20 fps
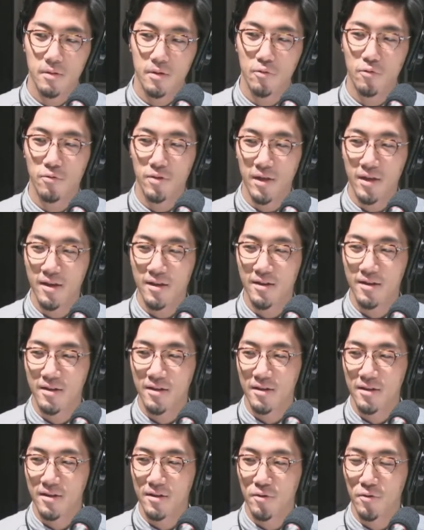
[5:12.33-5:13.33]
このね
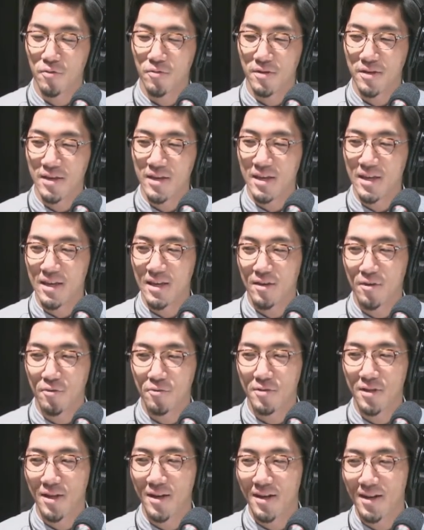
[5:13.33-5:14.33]
こういい
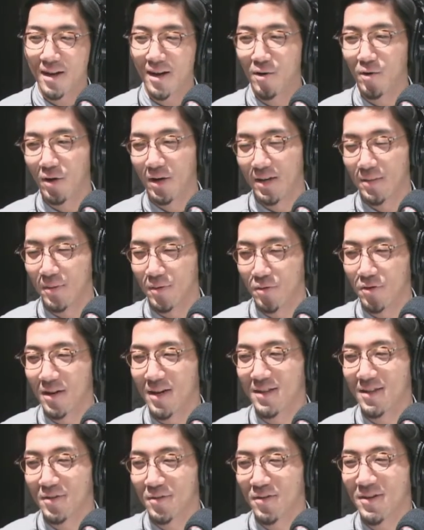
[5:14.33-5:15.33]
曲だな顔が今抜か
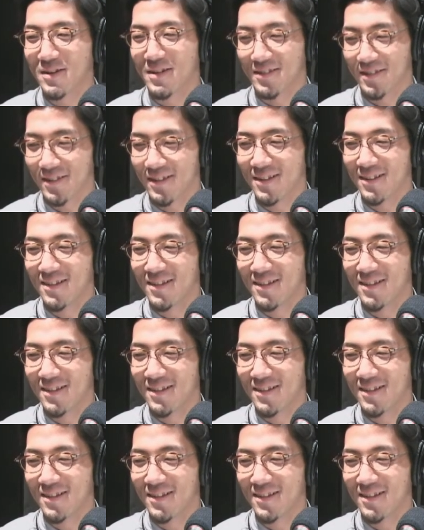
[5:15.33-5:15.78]
れてるわけですね